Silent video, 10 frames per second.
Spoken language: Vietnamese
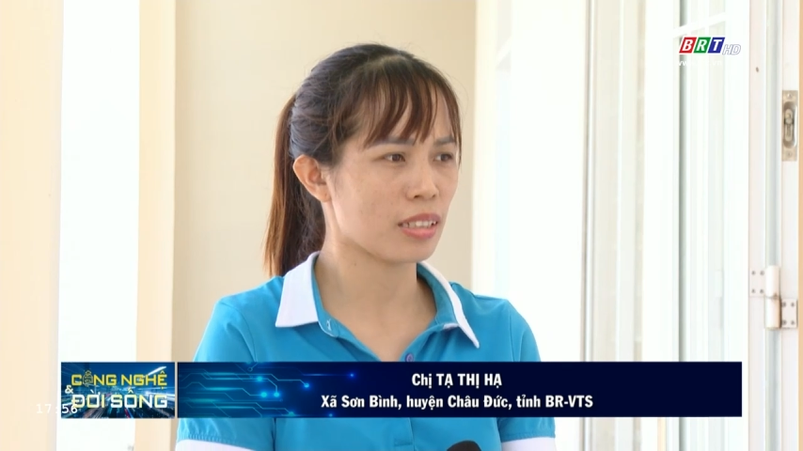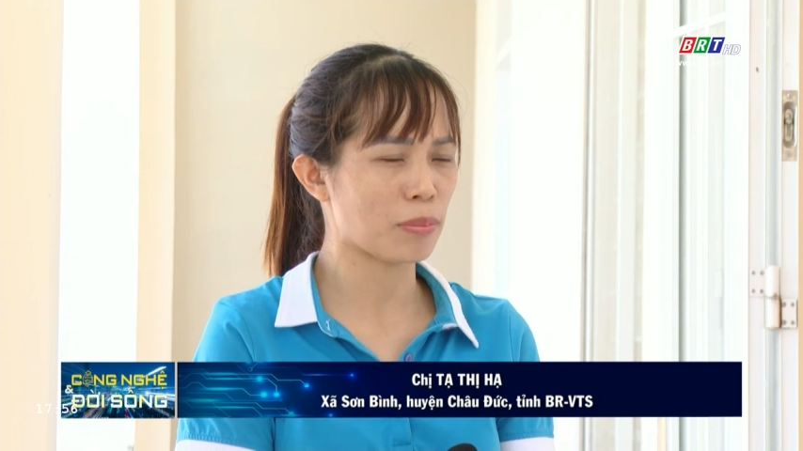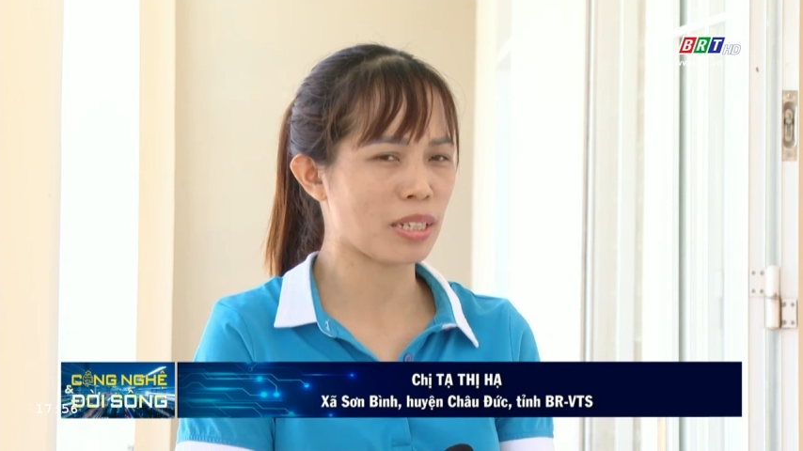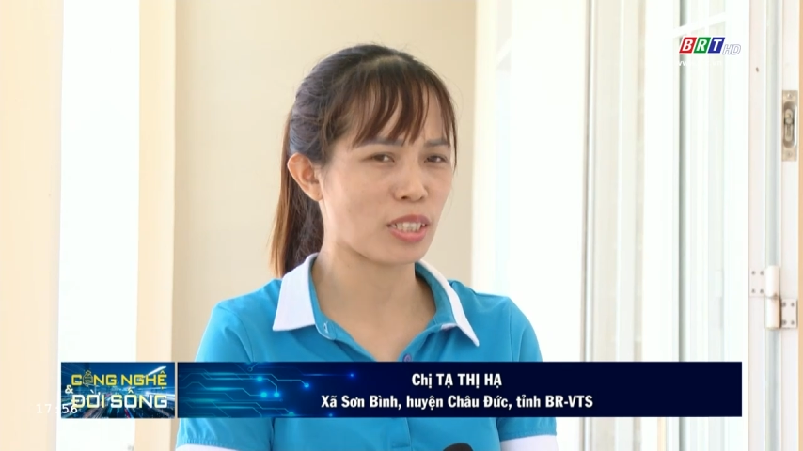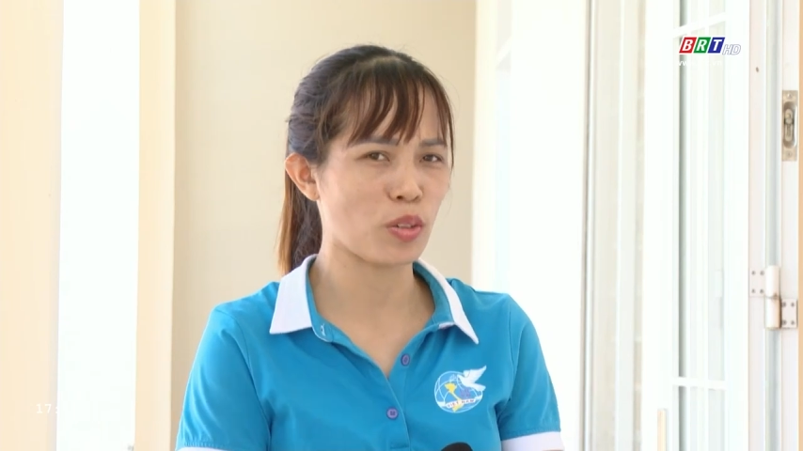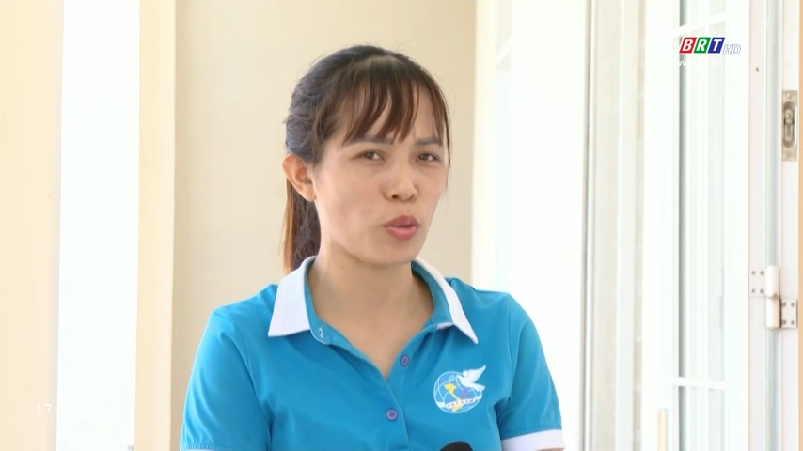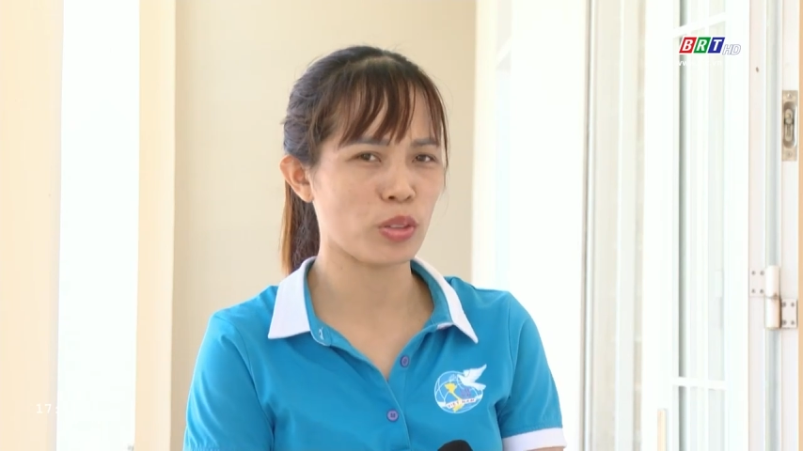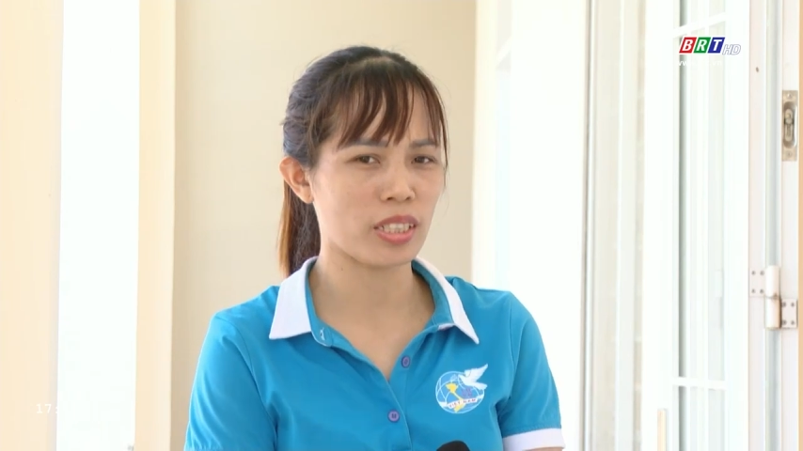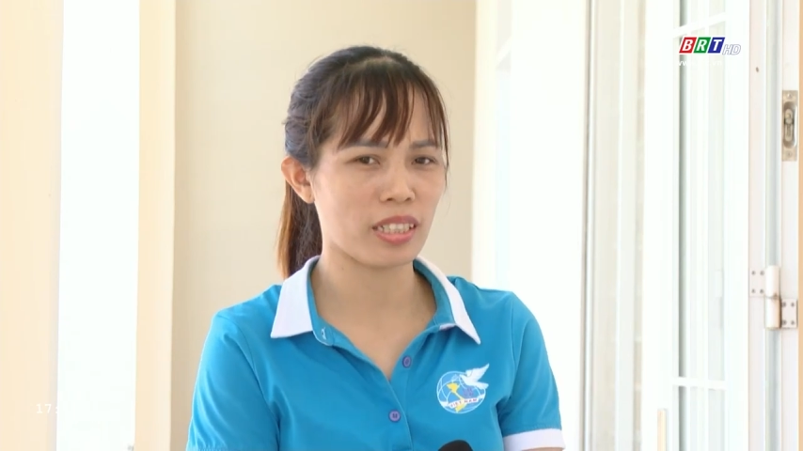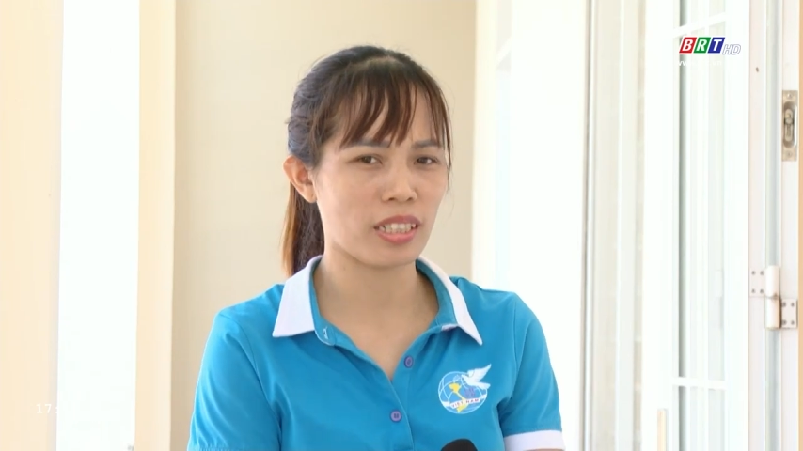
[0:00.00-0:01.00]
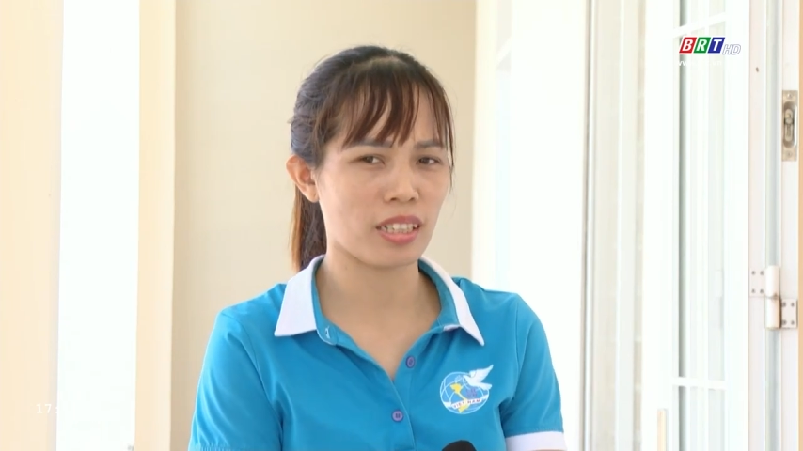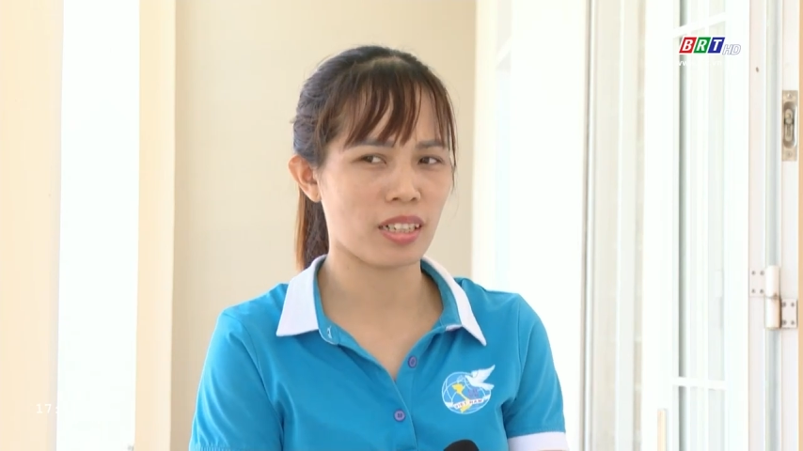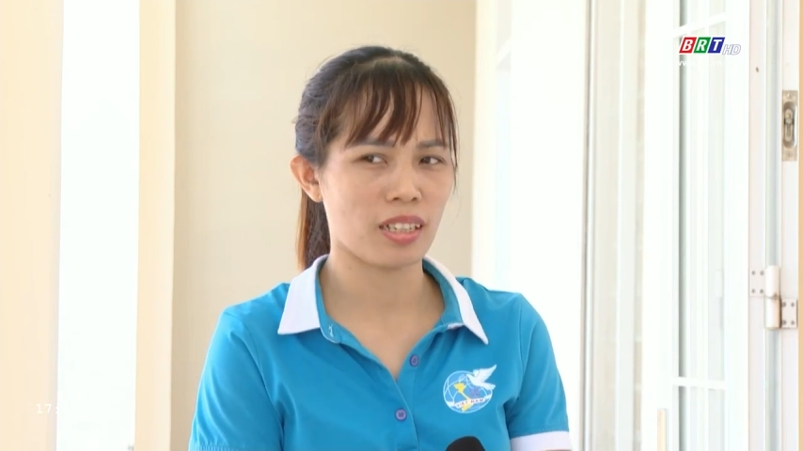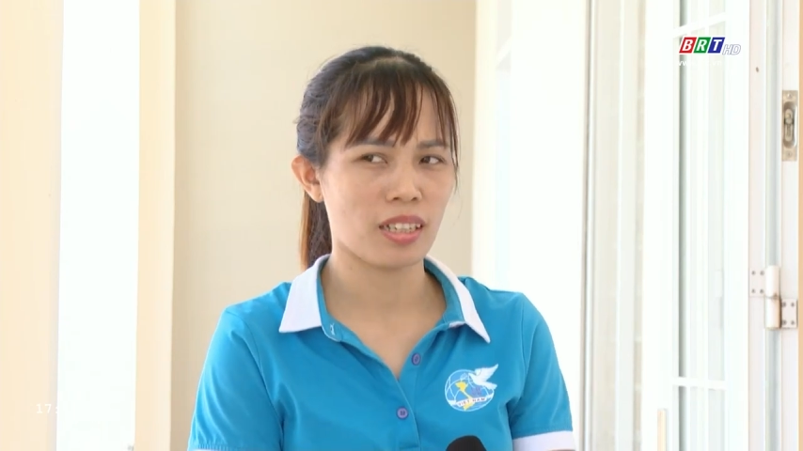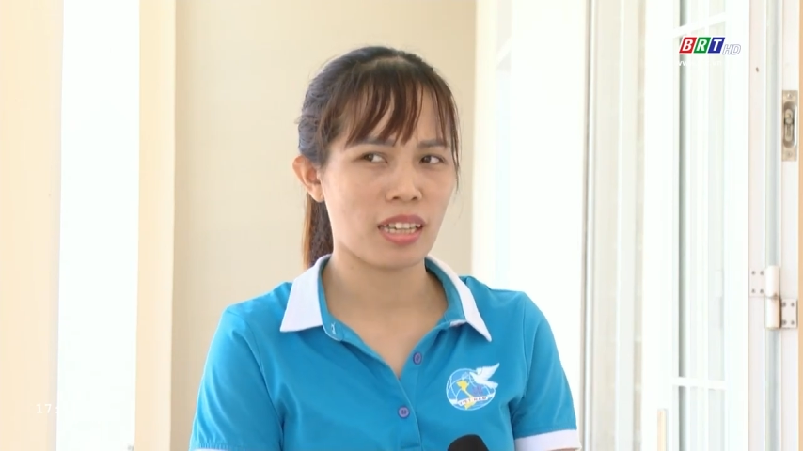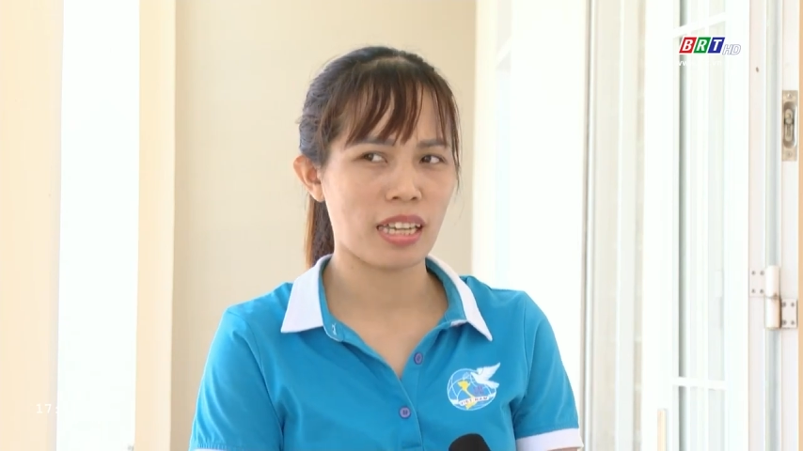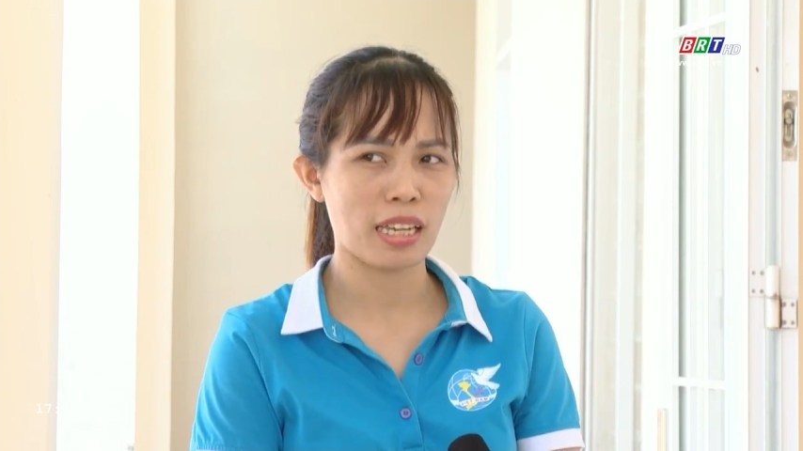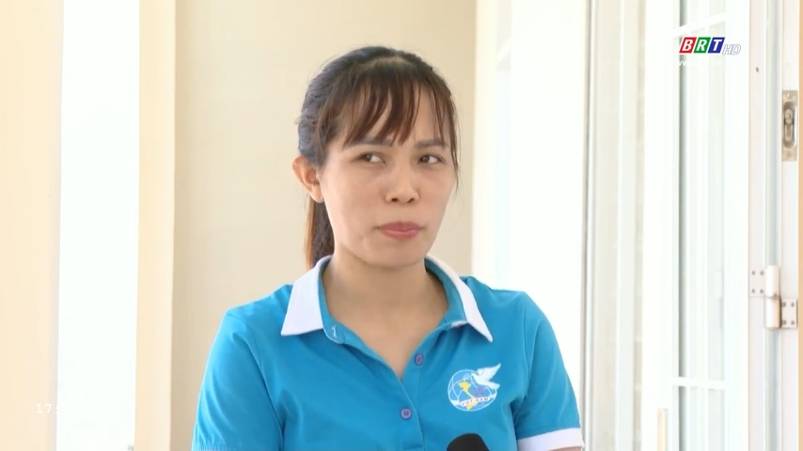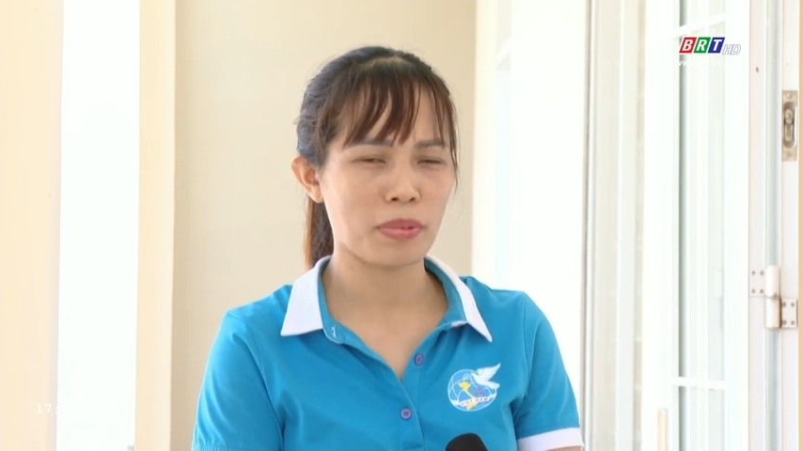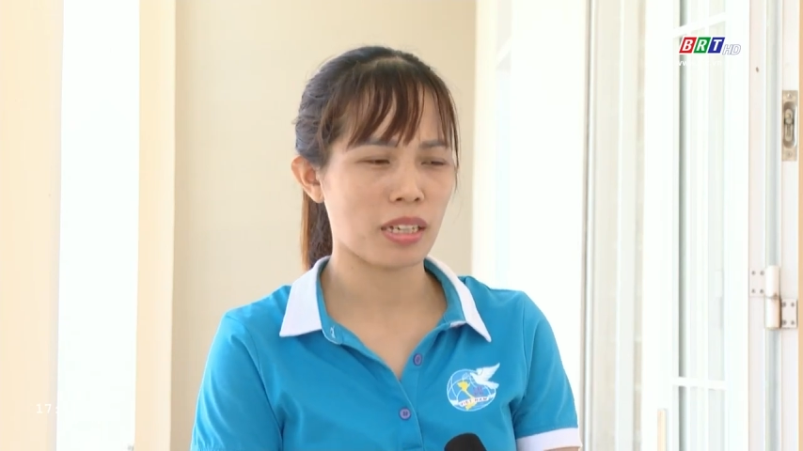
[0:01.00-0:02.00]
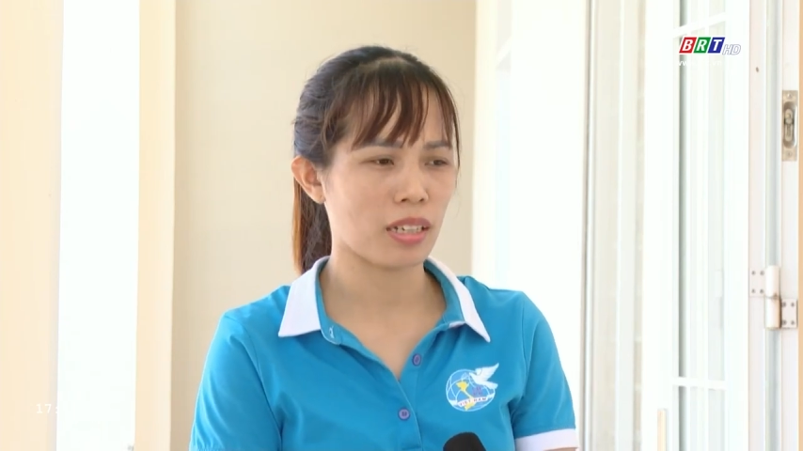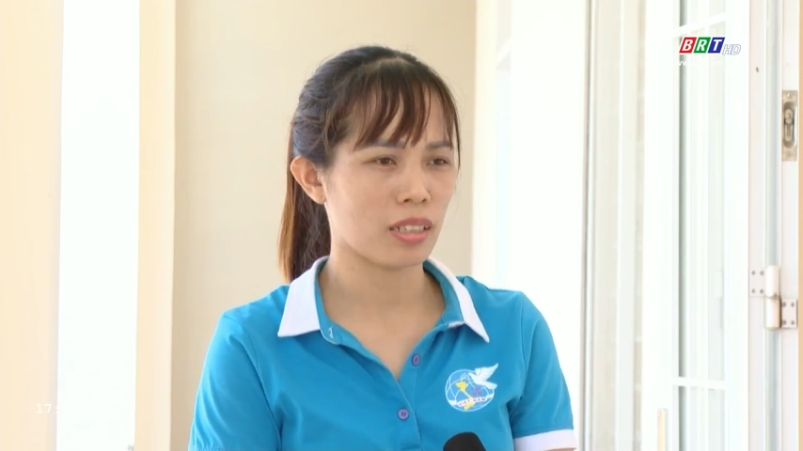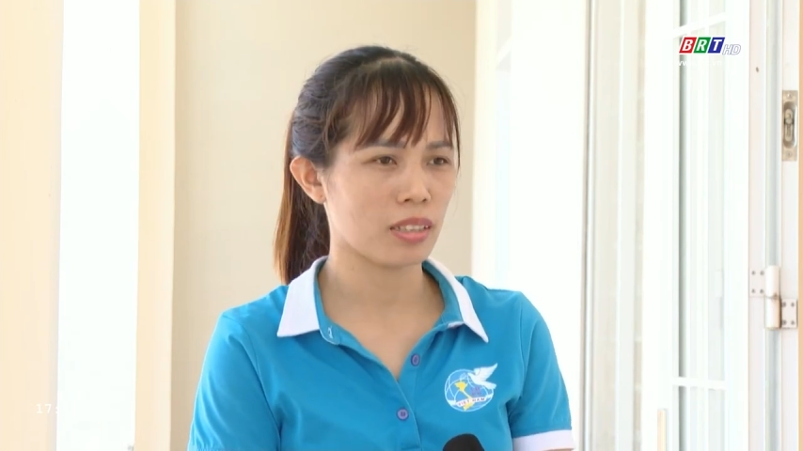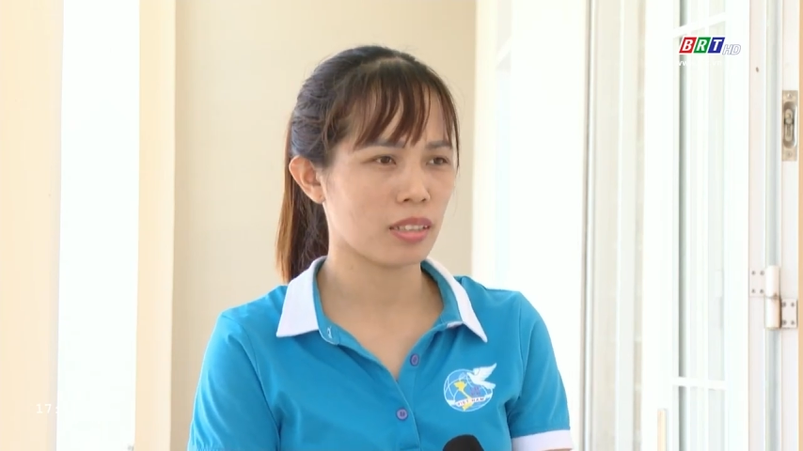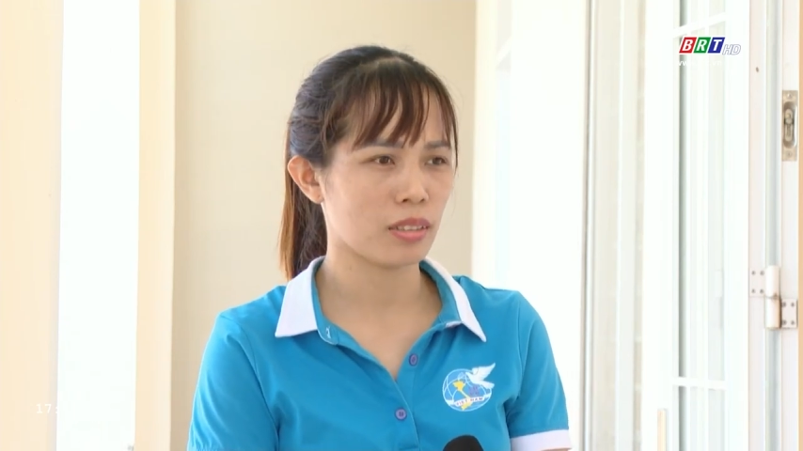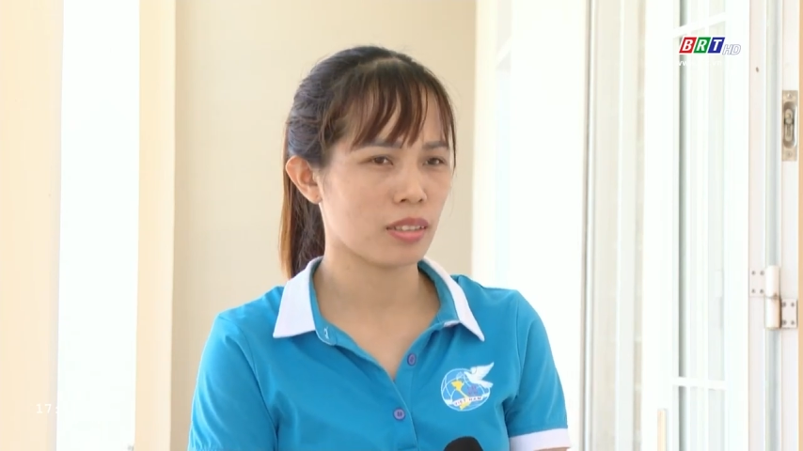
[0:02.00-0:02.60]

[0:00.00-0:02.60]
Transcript: trang mạng xã hội thì em đã